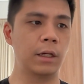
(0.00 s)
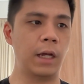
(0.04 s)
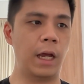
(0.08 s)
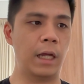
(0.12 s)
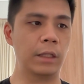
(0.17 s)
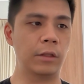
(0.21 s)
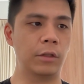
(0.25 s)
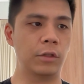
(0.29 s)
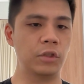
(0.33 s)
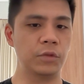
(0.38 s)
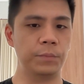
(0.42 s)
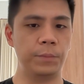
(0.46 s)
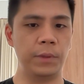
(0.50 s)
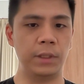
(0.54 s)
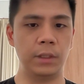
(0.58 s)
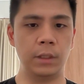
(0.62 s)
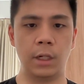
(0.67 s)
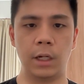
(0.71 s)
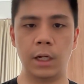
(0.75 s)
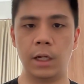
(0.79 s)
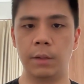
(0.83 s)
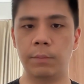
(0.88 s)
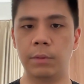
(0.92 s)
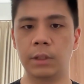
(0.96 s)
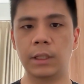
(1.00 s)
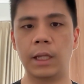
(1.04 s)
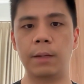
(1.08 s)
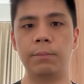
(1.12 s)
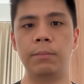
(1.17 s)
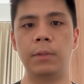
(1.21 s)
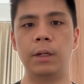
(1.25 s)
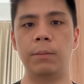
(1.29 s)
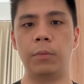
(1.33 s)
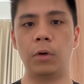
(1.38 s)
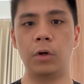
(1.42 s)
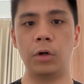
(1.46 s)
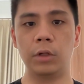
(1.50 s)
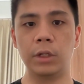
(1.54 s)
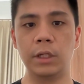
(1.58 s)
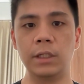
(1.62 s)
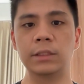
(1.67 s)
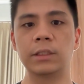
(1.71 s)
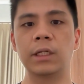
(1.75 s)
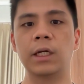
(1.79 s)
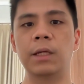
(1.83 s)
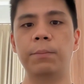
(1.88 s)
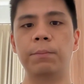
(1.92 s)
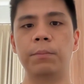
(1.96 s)
atau speednya nggak bertambah, pokoknya
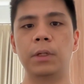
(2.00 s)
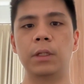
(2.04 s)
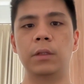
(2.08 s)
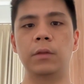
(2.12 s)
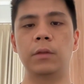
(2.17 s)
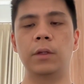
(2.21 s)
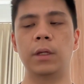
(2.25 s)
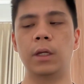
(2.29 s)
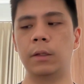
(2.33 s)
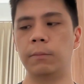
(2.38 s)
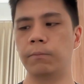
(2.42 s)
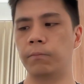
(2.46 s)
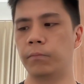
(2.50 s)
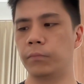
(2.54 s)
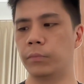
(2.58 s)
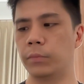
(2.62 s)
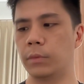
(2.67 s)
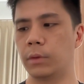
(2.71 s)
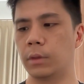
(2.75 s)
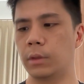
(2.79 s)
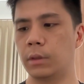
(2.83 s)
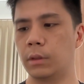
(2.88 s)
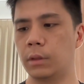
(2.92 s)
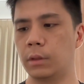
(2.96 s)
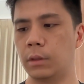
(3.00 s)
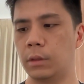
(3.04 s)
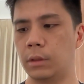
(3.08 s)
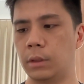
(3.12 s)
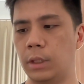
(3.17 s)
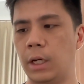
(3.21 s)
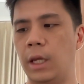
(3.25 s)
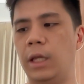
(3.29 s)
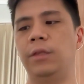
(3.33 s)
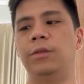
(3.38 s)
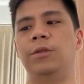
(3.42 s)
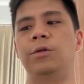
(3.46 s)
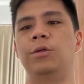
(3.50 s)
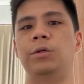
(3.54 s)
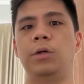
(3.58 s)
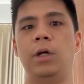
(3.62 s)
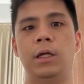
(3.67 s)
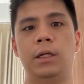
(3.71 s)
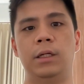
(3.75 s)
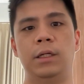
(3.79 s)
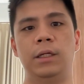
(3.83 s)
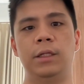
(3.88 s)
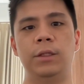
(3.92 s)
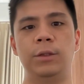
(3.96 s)
slip gitu ya Nah
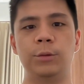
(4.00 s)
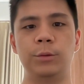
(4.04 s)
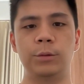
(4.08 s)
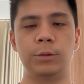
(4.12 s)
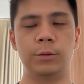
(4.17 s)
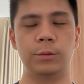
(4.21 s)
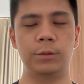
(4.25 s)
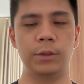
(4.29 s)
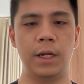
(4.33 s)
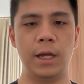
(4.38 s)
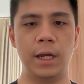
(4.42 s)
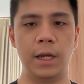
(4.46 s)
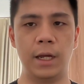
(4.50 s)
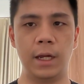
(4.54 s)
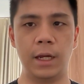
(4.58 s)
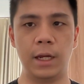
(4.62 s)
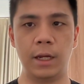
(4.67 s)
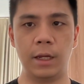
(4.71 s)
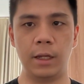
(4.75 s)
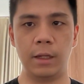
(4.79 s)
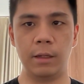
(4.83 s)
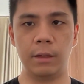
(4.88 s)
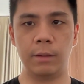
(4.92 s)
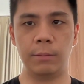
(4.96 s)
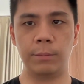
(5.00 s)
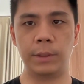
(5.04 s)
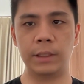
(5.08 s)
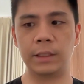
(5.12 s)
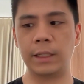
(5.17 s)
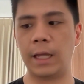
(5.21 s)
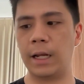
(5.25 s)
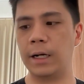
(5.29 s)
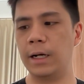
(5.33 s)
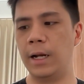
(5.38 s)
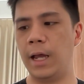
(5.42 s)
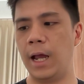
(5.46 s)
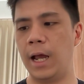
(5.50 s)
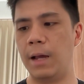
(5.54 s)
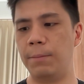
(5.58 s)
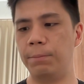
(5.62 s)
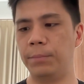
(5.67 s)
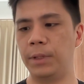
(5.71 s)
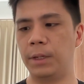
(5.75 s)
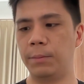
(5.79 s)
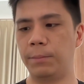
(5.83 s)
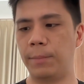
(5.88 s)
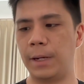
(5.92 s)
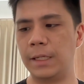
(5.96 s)
itu itu udah pertanda
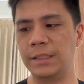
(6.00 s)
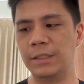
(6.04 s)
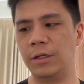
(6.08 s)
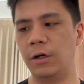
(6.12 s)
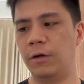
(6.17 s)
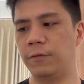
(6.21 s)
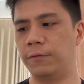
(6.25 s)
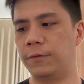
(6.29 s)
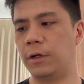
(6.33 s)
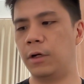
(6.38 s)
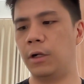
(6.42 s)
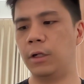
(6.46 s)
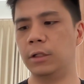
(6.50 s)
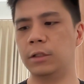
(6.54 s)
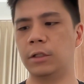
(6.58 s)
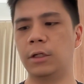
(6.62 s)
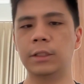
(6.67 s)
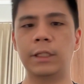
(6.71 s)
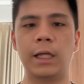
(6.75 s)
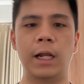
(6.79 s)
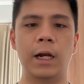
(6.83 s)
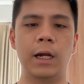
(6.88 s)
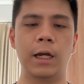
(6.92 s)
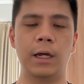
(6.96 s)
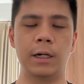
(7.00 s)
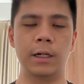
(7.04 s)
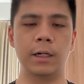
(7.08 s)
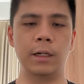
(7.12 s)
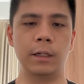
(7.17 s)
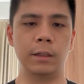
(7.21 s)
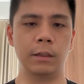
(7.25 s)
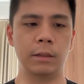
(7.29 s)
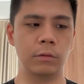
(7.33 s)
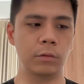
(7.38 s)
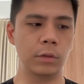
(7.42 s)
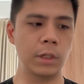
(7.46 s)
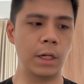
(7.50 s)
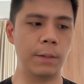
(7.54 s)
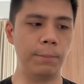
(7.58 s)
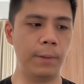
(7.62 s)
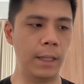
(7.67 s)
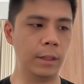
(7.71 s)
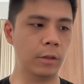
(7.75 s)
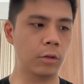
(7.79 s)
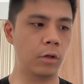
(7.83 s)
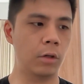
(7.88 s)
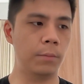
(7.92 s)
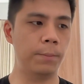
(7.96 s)
hampir pasti overhaul total karena udah
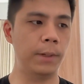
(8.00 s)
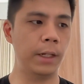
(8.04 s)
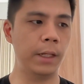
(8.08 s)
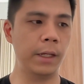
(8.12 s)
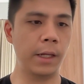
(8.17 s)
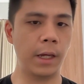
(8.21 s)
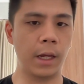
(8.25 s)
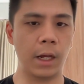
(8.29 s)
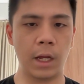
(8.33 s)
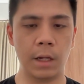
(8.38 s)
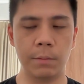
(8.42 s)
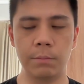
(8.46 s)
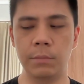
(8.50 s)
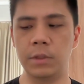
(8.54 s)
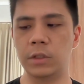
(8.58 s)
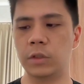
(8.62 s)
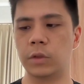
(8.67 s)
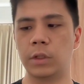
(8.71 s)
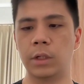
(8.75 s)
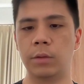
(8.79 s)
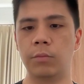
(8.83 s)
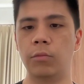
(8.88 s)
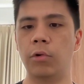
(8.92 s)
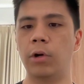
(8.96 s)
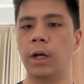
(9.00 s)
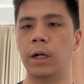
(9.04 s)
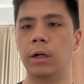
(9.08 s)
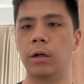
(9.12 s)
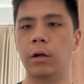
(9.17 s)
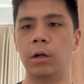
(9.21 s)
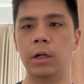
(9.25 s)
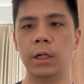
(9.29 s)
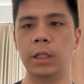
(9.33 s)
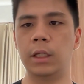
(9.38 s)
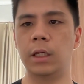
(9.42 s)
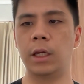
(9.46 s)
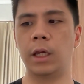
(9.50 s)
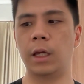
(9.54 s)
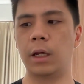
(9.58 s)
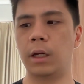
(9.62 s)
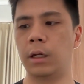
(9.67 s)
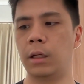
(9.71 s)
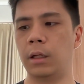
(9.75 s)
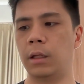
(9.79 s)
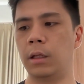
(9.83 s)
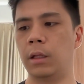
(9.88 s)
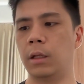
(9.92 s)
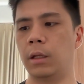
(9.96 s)
plat kopling yang habis sudah bukan olinya
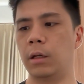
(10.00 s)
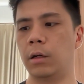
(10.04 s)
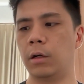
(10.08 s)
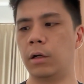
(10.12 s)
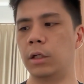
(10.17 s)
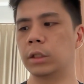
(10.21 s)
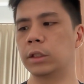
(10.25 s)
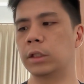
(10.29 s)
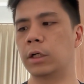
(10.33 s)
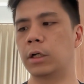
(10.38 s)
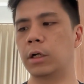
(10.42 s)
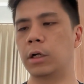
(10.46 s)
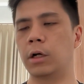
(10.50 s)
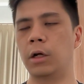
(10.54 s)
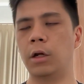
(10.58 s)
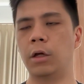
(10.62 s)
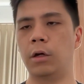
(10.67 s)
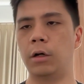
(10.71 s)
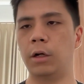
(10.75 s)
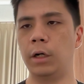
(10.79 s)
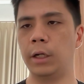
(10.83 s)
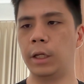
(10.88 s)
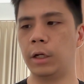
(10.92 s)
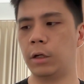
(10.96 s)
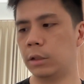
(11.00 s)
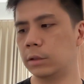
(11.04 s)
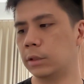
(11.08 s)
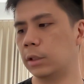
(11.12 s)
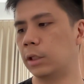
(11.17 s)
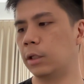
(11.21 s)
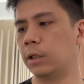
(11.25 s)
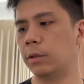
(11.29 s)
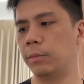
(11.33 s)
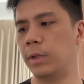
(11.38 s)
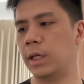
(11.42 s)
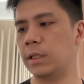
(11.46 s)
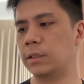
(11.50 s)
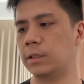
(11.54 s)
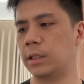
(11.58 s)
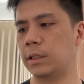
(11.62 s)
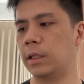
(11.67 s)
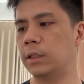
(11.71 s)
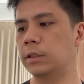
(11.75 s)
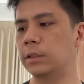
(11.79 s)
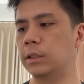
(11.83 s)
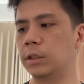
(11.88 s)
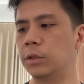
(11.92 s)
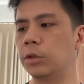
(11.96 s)
yang kotor. Kalau oli kotor
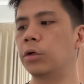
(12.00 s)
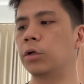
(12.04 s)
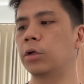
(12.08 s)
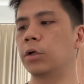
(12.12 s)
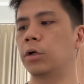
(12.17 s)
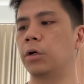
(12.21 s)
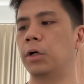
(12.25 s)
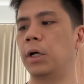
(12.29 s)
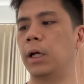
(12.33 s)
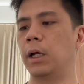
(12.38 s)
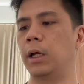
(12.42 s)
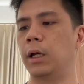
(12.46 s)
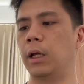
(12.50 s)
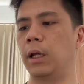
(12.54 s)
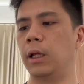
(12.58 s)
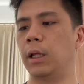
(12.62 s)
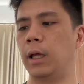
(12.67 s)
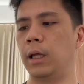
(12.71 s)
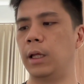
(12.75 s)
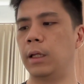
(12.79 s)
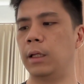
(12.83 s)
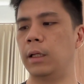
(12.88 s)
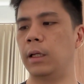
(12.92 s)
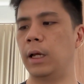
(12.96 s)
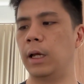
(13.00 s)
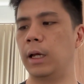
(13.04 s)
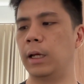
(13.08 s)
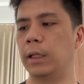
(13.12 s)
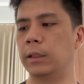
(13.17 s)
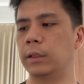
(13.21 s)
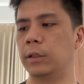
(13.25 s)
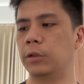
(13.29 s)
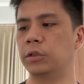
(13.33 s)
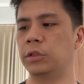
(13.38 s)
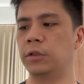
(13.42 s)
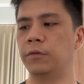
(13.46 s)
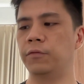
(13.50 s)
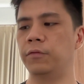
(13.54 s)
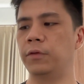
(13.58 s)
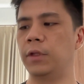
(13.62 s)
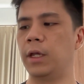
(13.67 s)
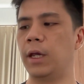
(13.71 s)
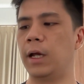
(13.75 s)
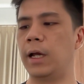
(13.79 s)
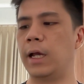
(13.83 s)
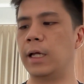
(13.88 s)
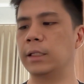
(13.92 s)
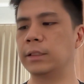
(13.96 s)
biasanya jeduk doang atau
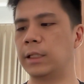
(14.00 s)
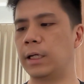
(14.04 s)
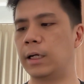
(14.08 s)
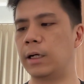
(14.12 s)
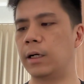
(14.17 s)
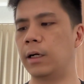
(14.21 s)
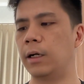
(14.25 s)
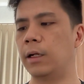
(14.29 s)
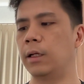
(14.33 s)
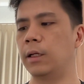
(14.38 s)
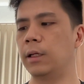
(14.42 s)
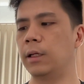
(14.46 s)
shiftingnya kasar.